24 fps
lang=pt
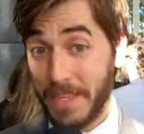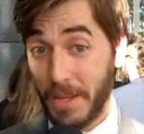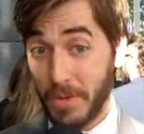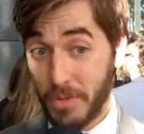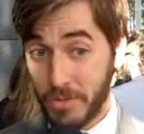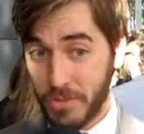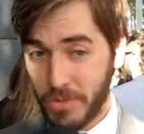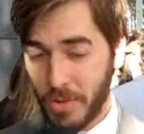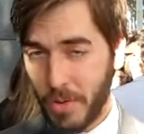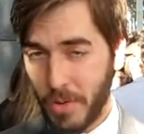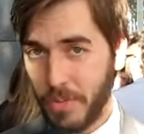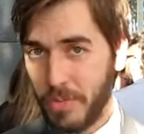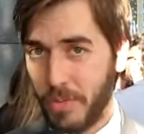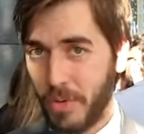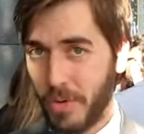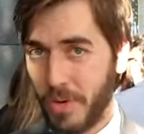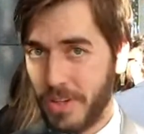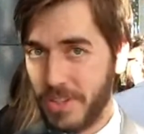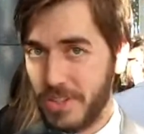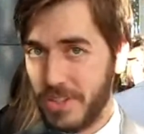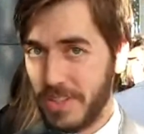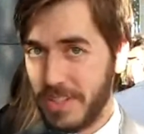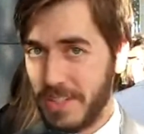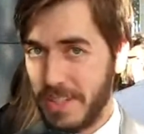Está um sol
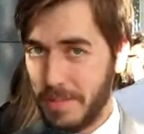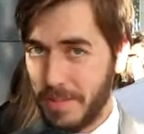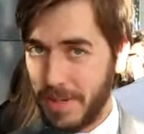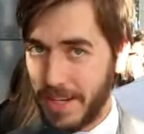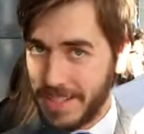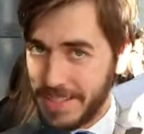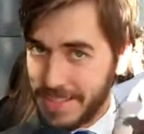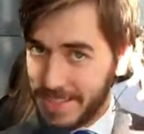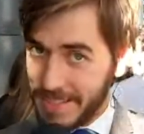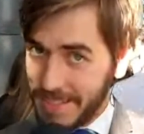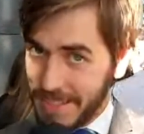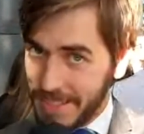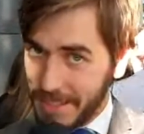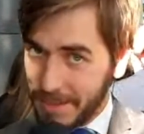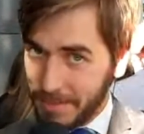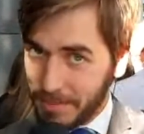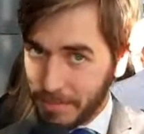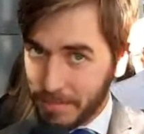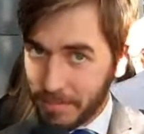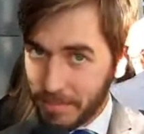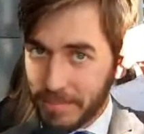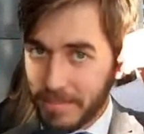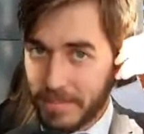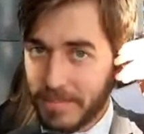forte aqui em
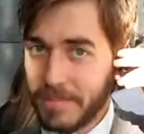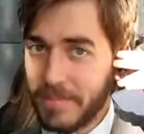Brasília